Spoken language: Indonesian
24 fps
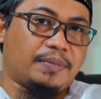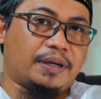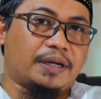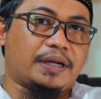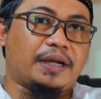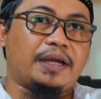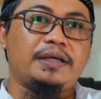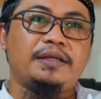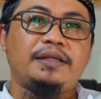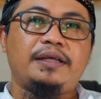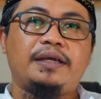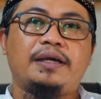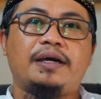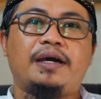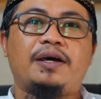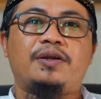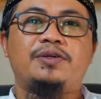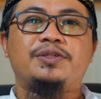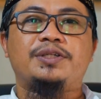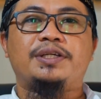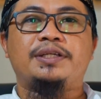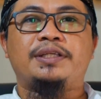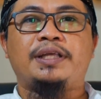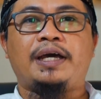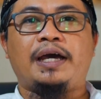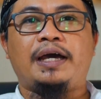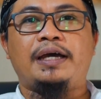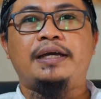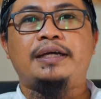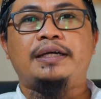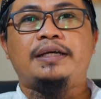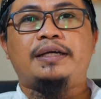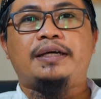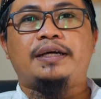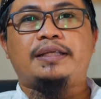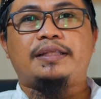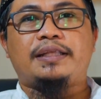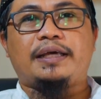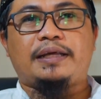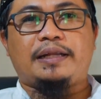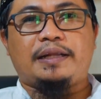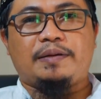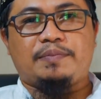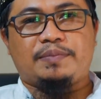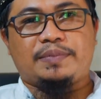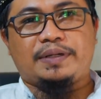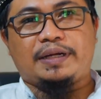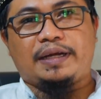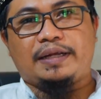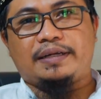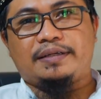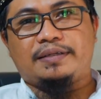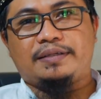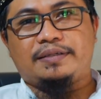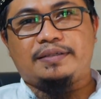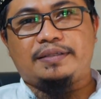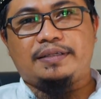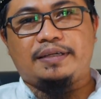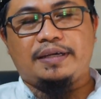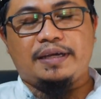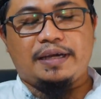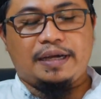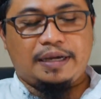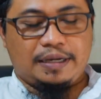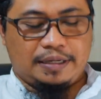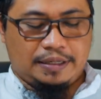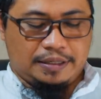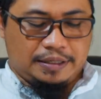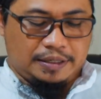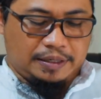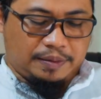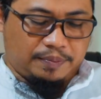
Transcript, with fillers: Maka ini yang harus kita tanamkan ya.